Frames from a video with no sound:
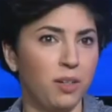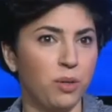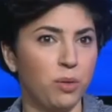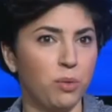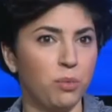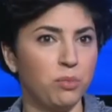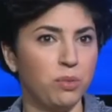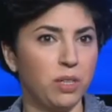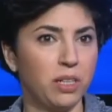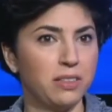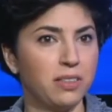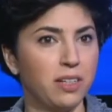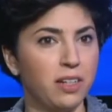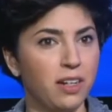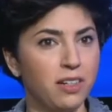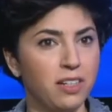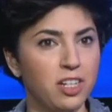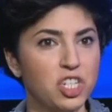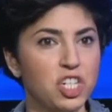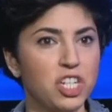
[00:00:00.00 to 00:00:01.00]
او
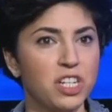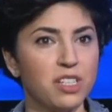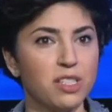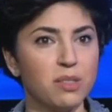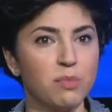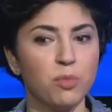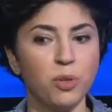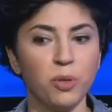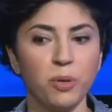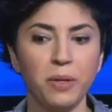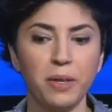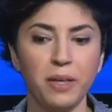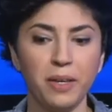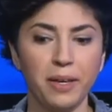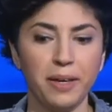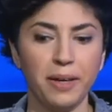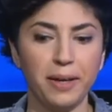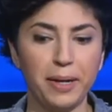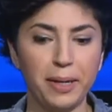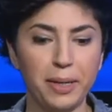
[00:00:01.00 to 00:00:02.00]
اخترعنا شيء اسمه
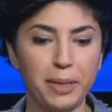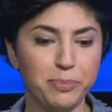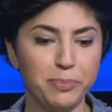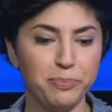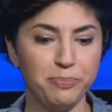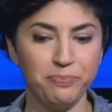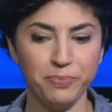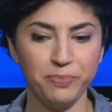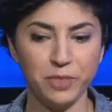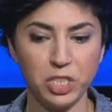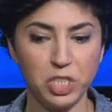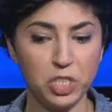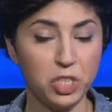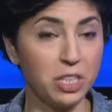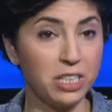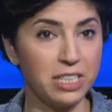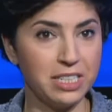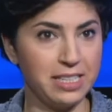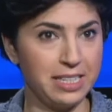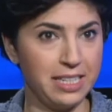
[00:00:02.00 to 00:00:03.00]

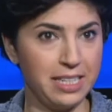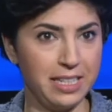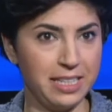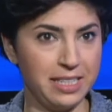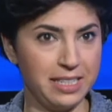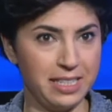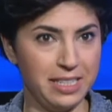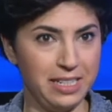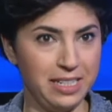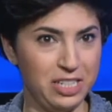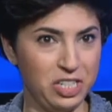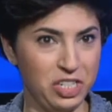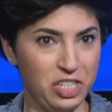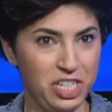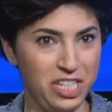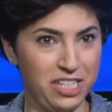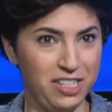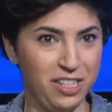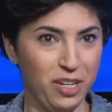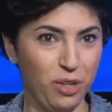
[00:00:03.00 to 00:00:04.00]
الشغل السياسي
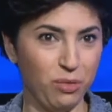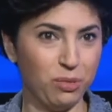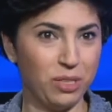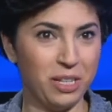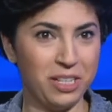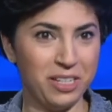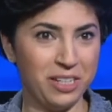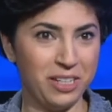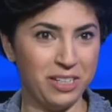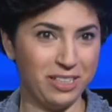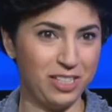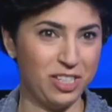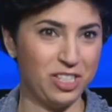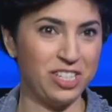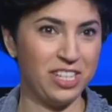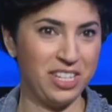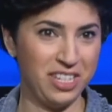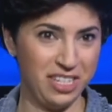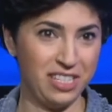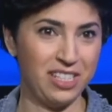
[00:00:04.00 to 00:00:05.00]
الجديده او التيارات
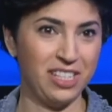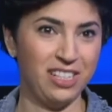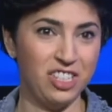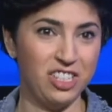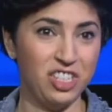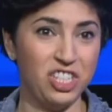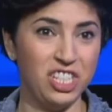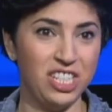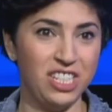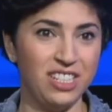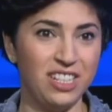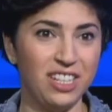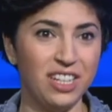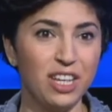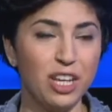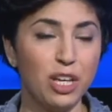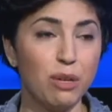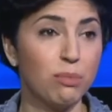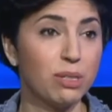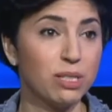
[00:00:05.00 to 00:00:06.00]
السياسيه الجديده
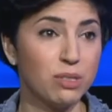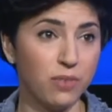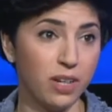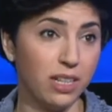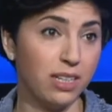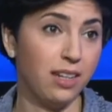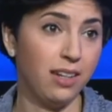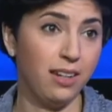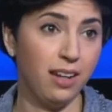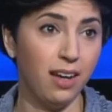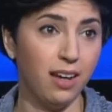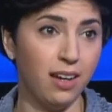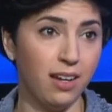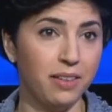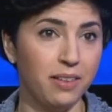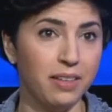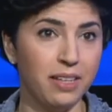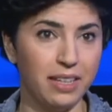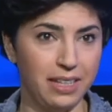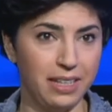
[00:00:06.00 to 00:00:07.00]
نعم. بس فعلا لا
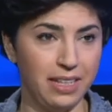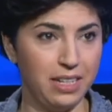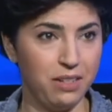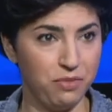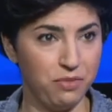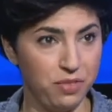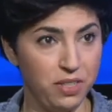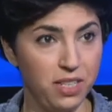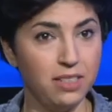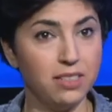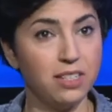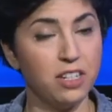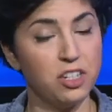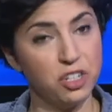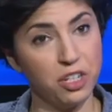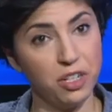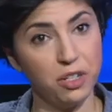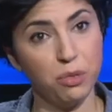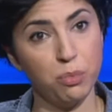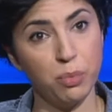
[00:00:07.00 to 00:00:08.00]
يعني في
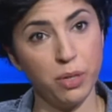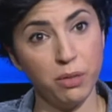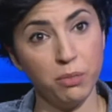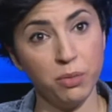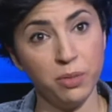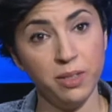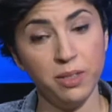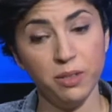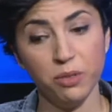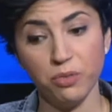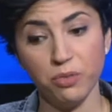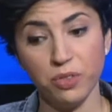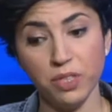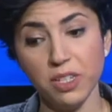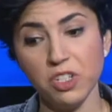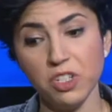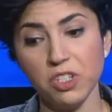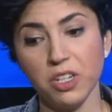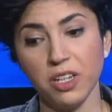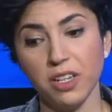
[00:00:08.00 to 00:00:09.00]
تجارب قبل
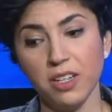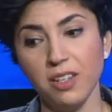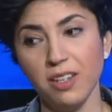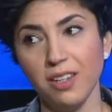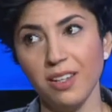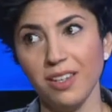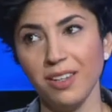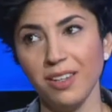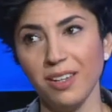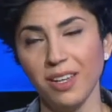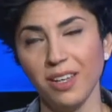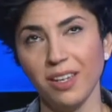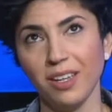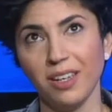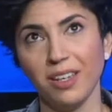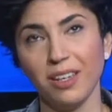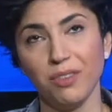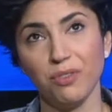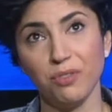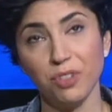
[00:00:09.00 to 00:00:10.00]
وفي اشياء هن
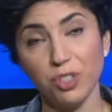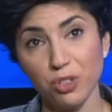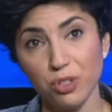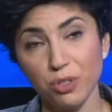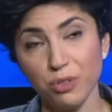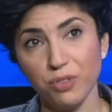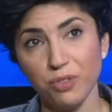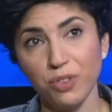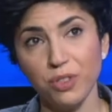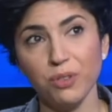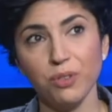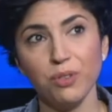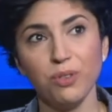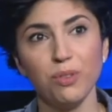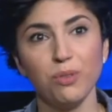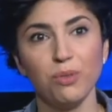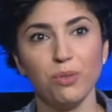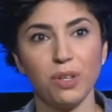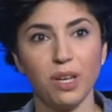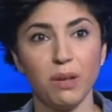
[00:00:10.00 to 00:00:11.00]
آه، فشلوا
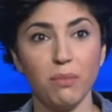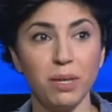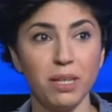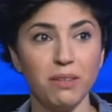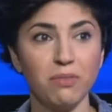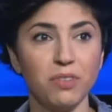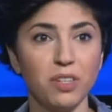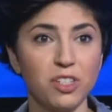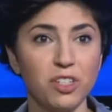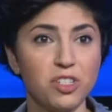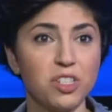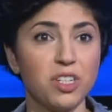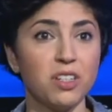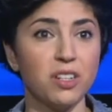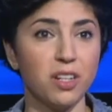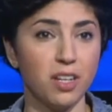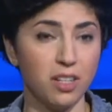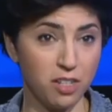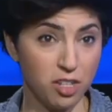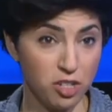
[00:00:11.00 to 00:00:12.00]
فيهم وكمان في
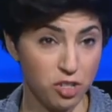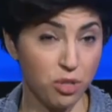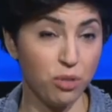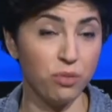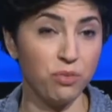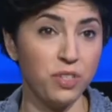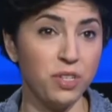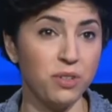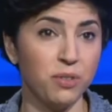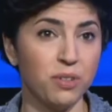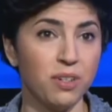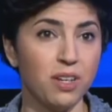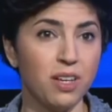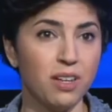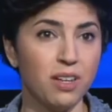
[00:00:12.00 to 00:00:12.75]
اشياء نجحوا فيهم